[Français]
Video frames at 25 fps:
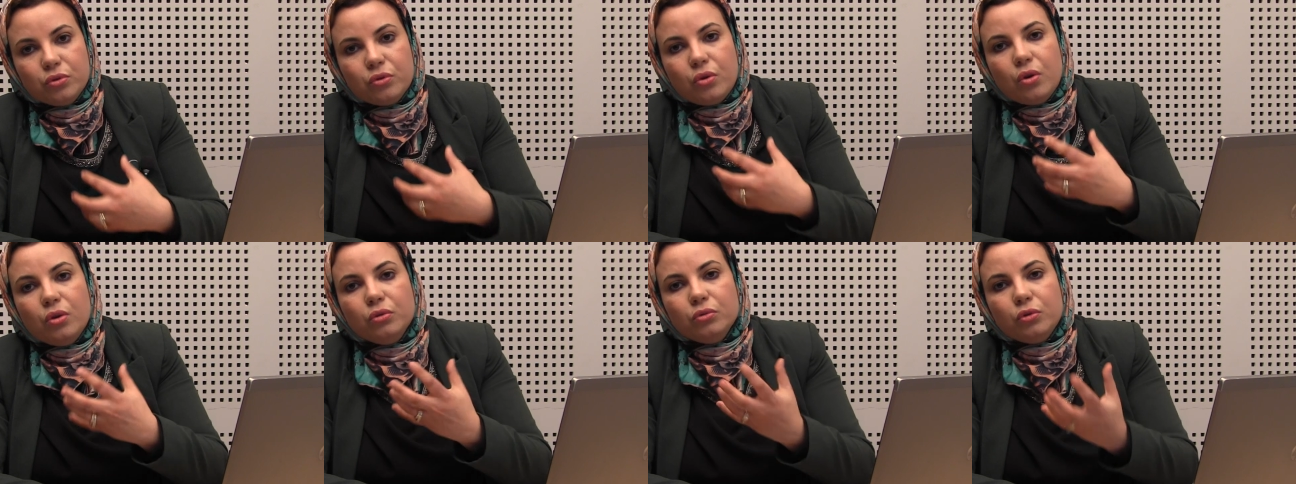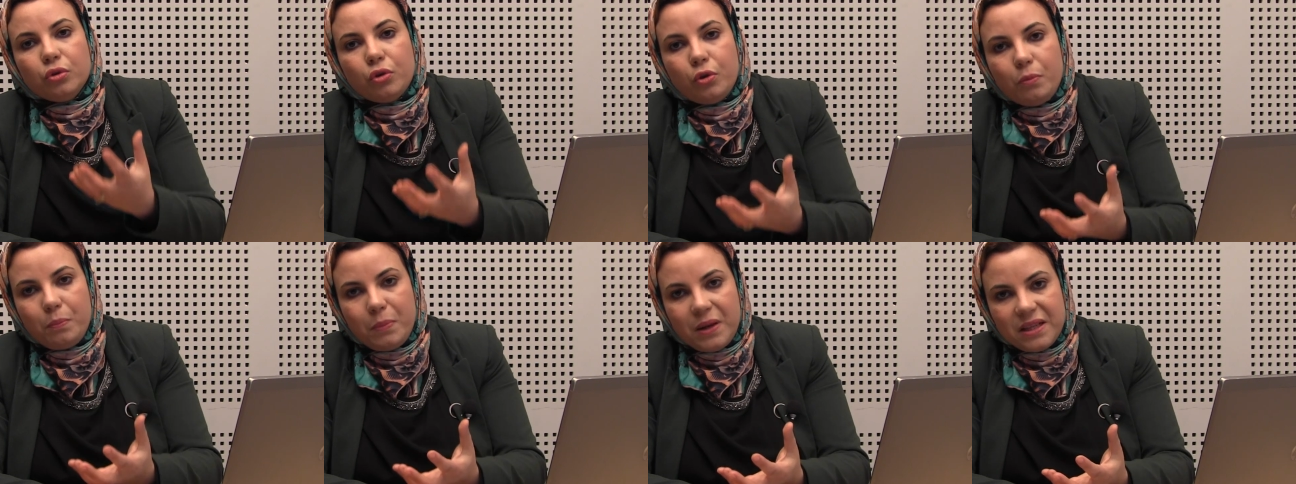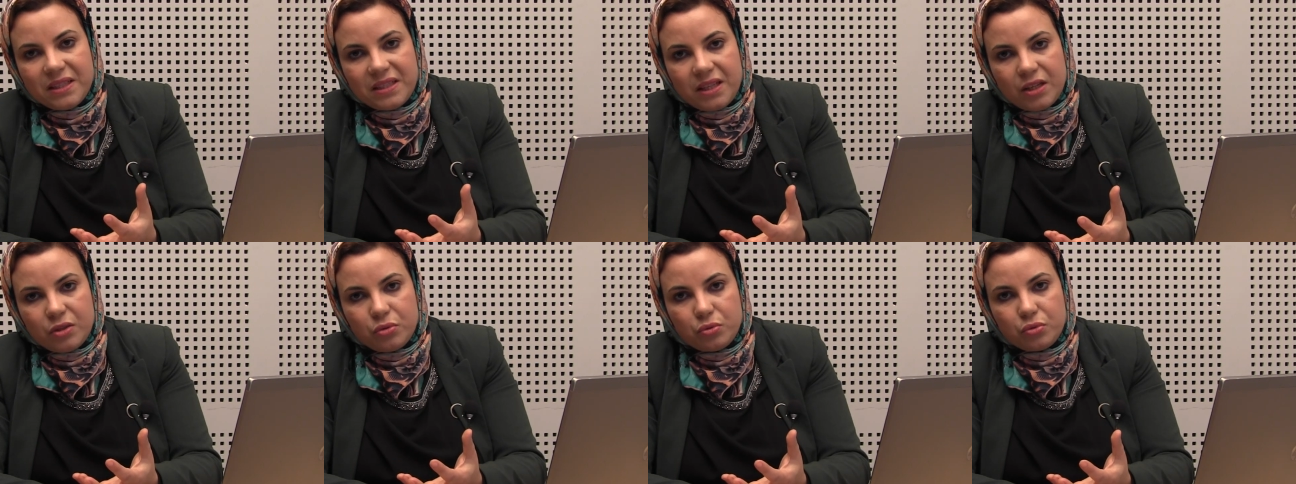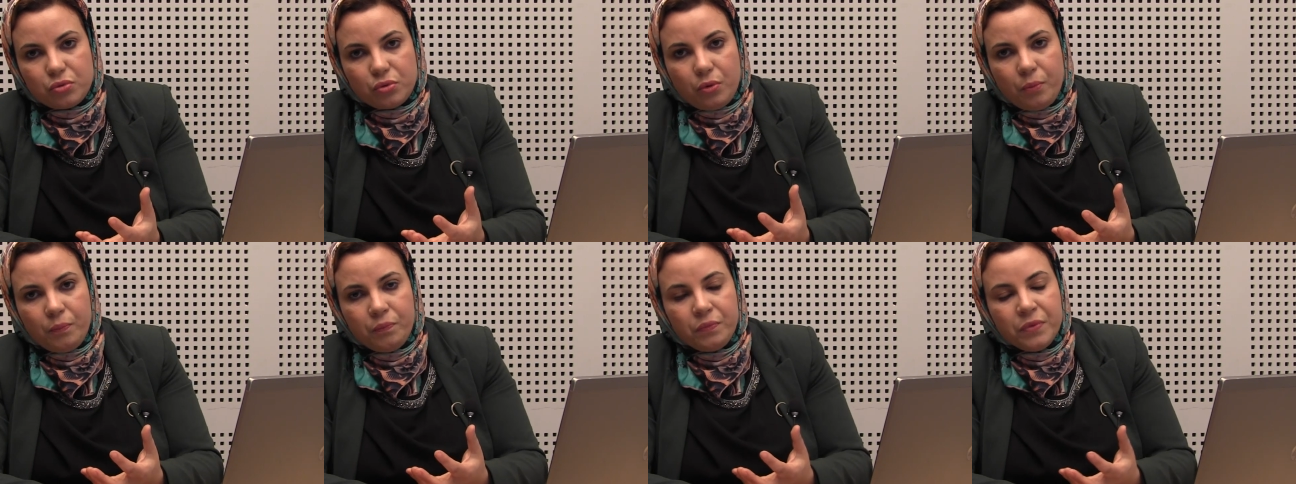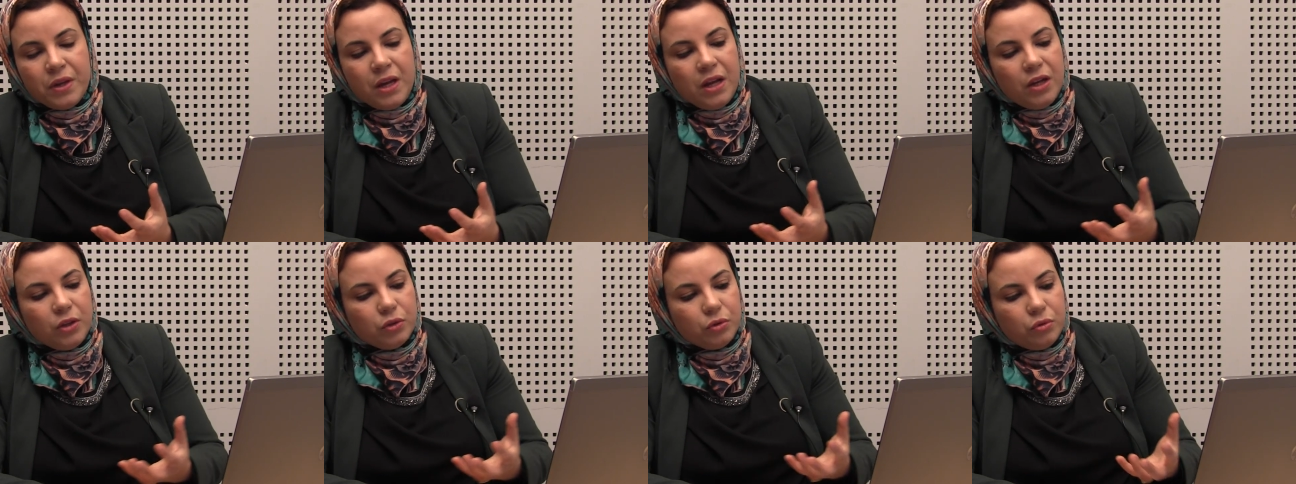une contrepassation
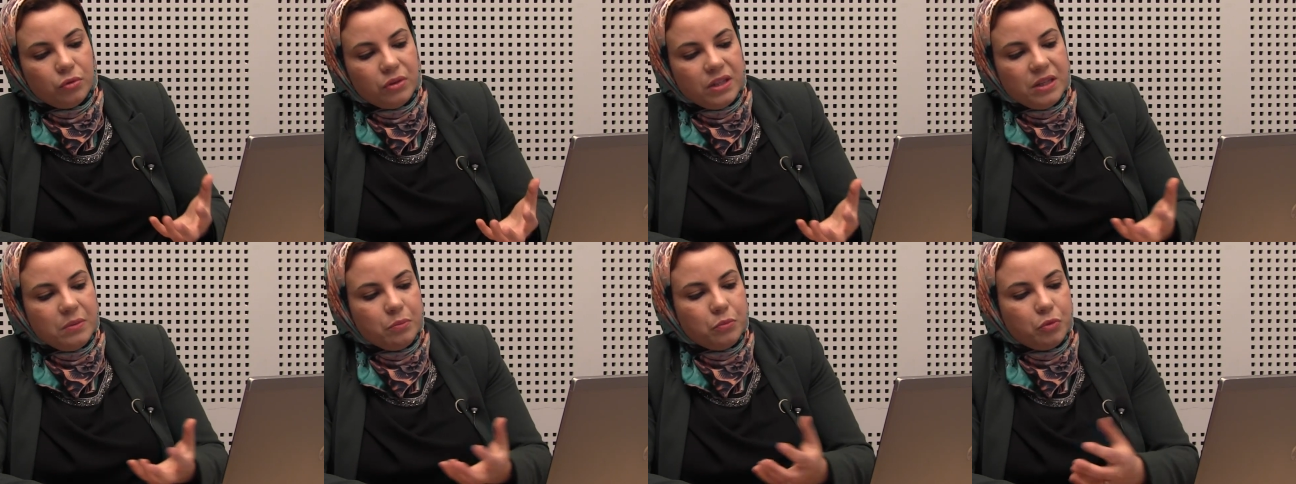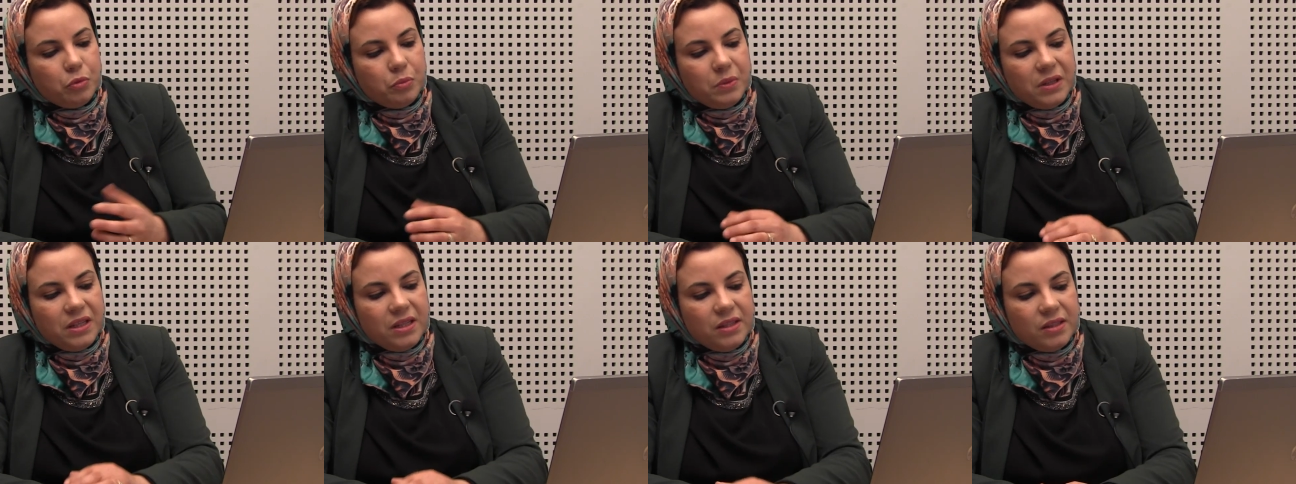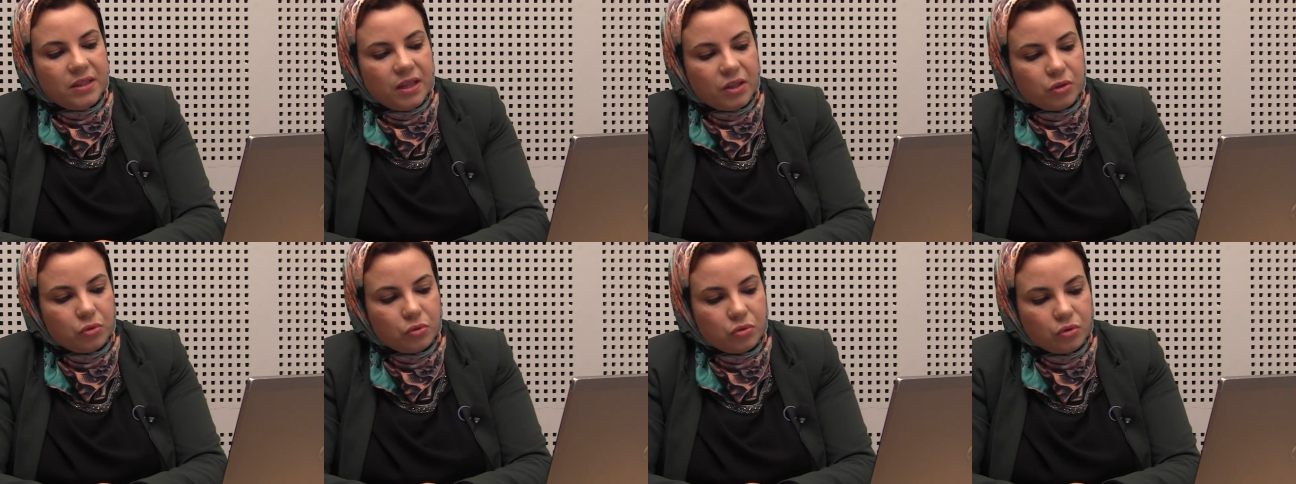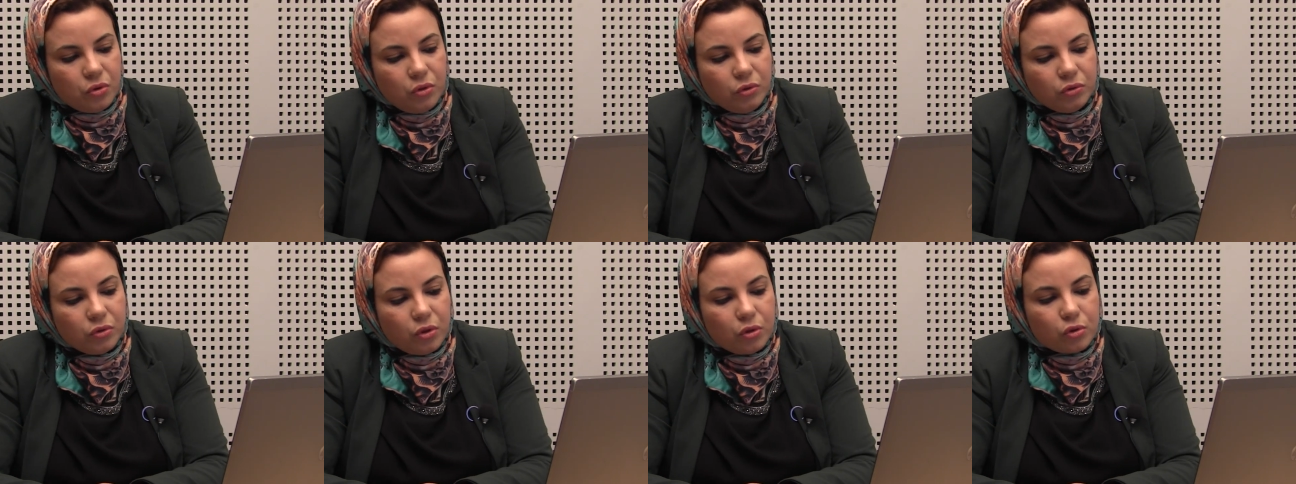de l'immobilisation.